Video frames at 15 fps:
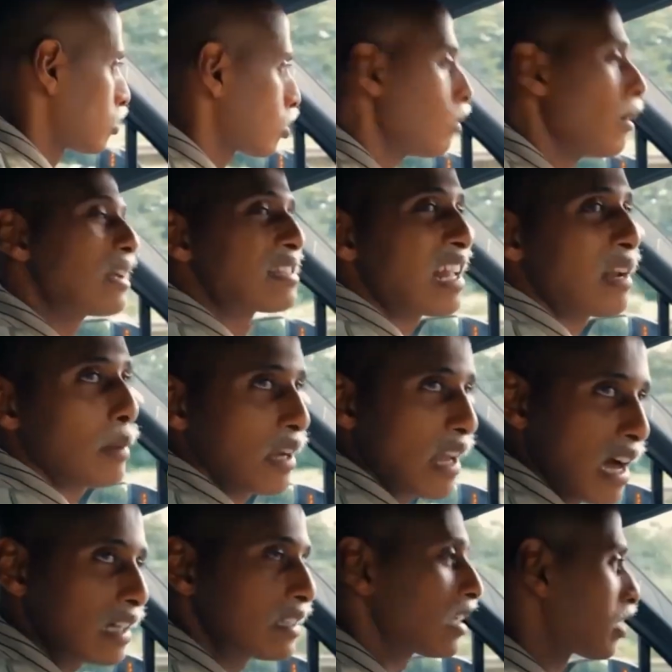Tu mal selber
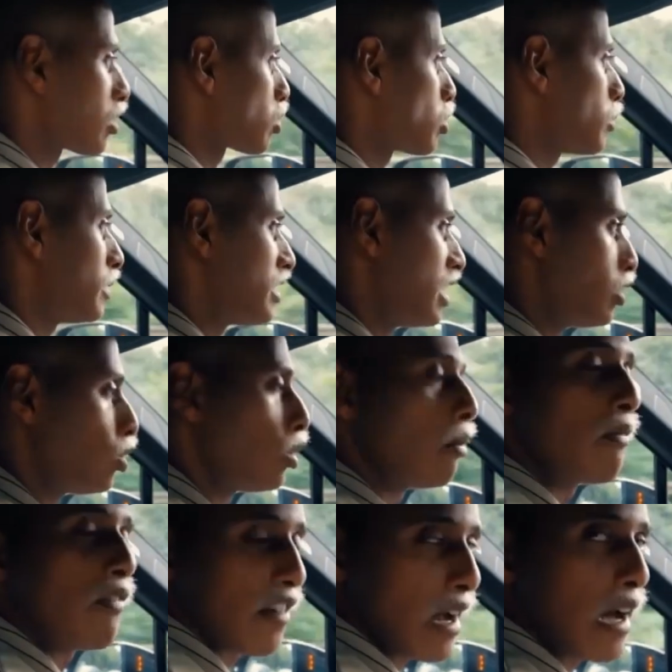nachdenken über deine
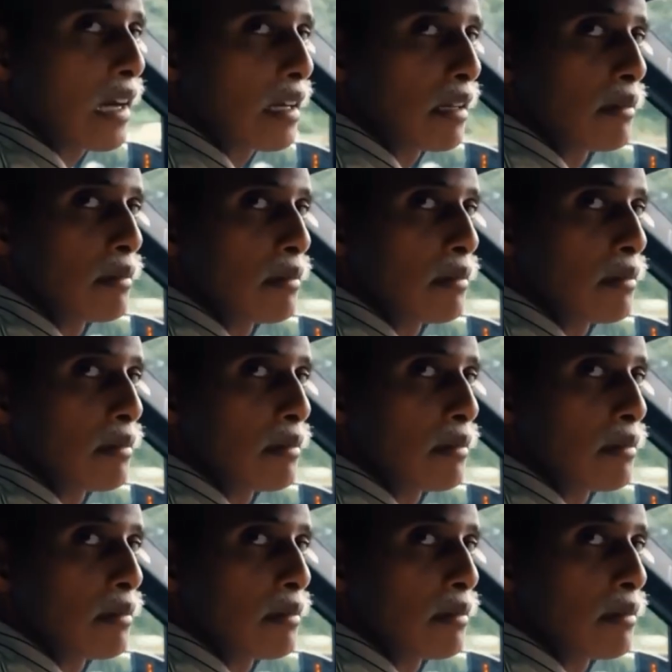dumme Frage.